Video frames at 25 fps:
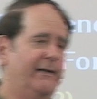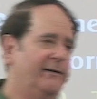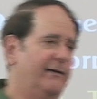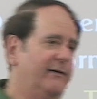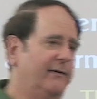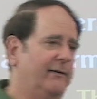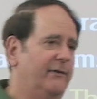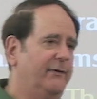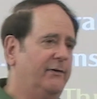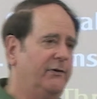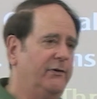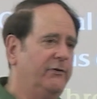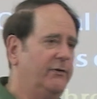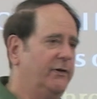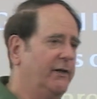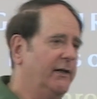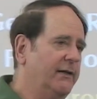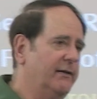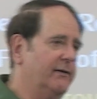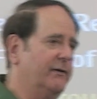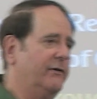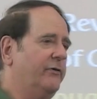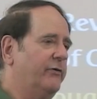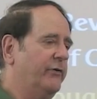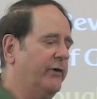不是
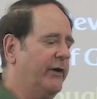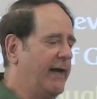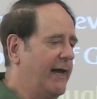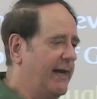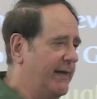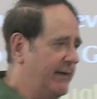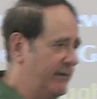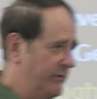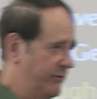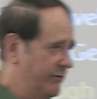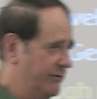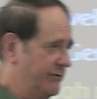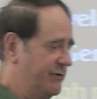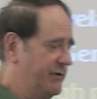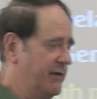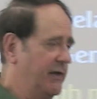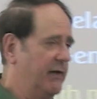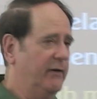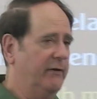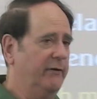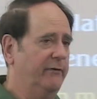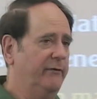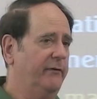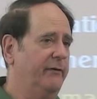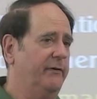你自己
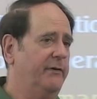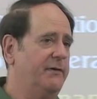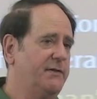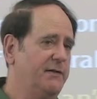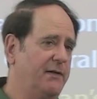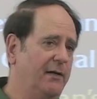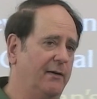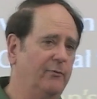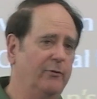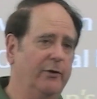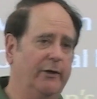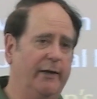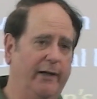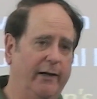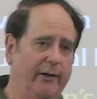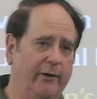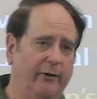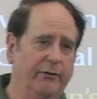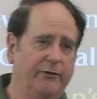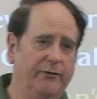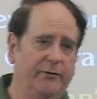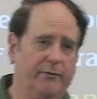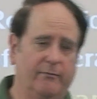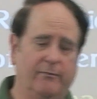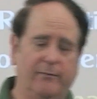创造了自己，
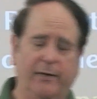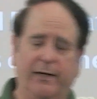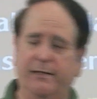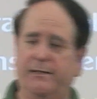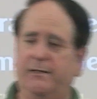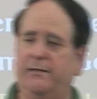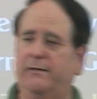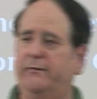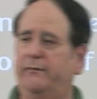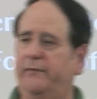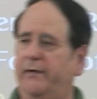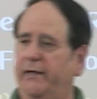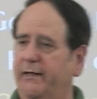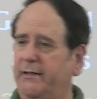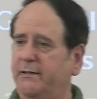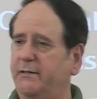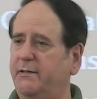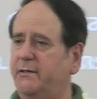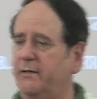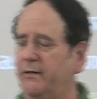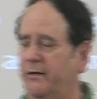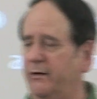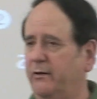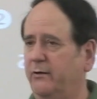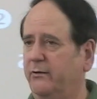而是其他
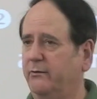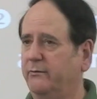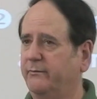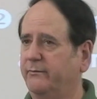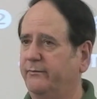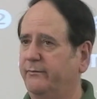人。